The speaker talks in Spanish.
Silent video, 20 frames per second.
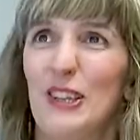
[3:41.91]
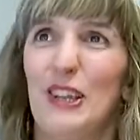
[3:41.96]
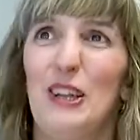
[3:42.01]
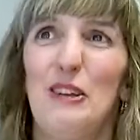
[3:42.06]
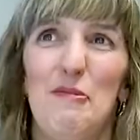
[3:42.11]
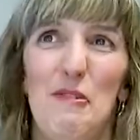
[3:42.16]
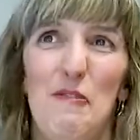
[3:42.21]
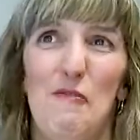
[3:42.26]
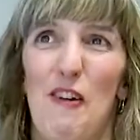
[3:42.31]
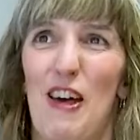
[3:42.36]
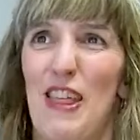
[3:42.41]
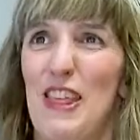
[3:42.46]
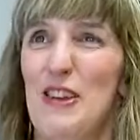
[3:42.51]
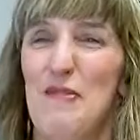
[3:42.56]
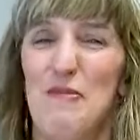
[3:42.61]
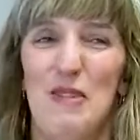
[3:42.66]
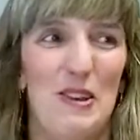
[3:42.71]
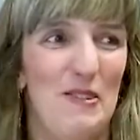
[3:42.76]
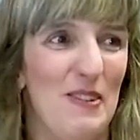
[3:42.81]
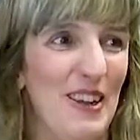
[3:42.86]
entonces me
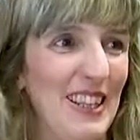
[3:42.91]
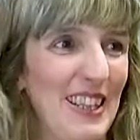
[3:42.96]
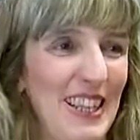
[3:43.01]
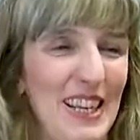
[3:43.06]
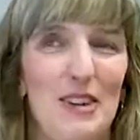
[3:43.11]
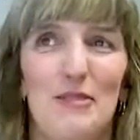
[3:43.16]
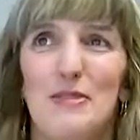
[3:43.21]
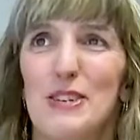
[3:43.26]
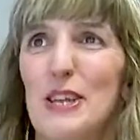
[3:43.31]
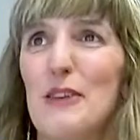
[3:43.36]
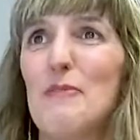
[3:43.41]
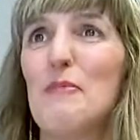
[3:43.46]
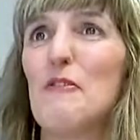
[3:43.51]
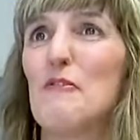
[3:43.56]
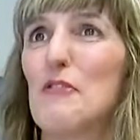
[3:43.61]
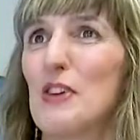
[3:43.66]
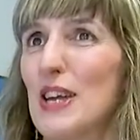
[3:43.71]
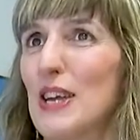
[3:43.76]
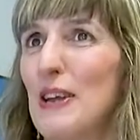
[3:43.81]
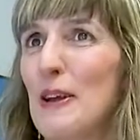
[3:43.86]
enfadé, me levanté la mesa y
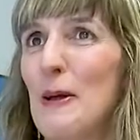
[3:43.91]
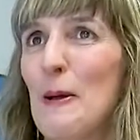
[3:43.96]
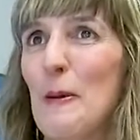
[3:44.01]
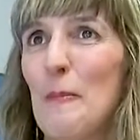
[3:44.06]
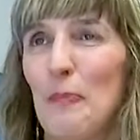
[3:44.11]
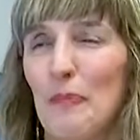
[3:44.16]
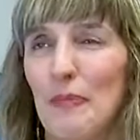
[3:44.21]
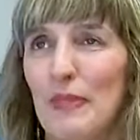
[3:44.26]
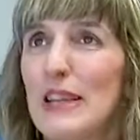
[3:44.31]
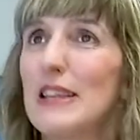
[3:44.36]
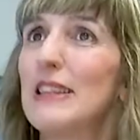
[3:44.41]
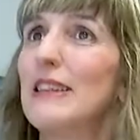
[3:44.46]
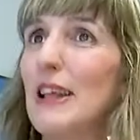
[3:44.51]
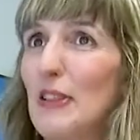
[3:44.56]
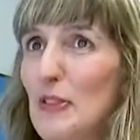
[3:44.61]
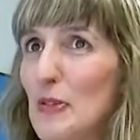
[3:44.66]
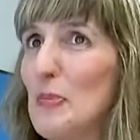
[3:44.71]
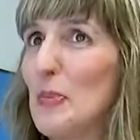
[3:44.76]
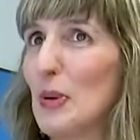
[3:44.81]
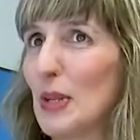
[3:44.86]
me fui
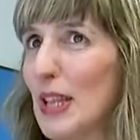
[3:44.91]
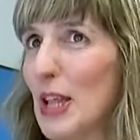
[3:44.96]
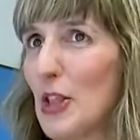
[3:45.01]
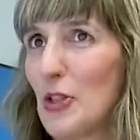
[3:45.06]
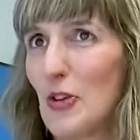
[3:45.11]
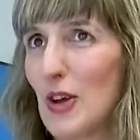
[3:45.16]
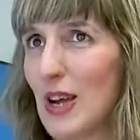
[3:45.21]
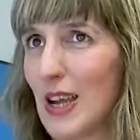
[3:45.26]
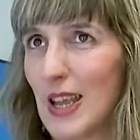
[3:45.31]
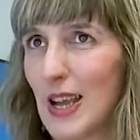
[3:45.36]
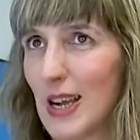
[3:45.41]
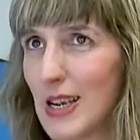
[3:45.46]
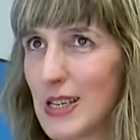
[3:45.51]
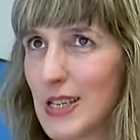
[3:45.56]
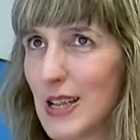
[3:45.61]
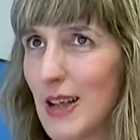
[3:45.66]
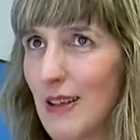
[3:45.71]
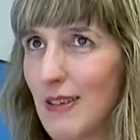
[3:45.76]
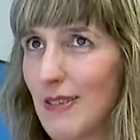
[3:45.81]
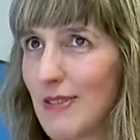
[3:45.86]
dando un portazo a aquella
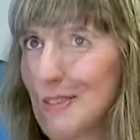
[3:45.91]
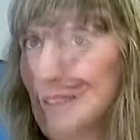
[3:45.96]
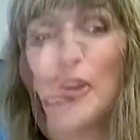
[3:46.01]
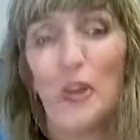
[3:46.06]
casa.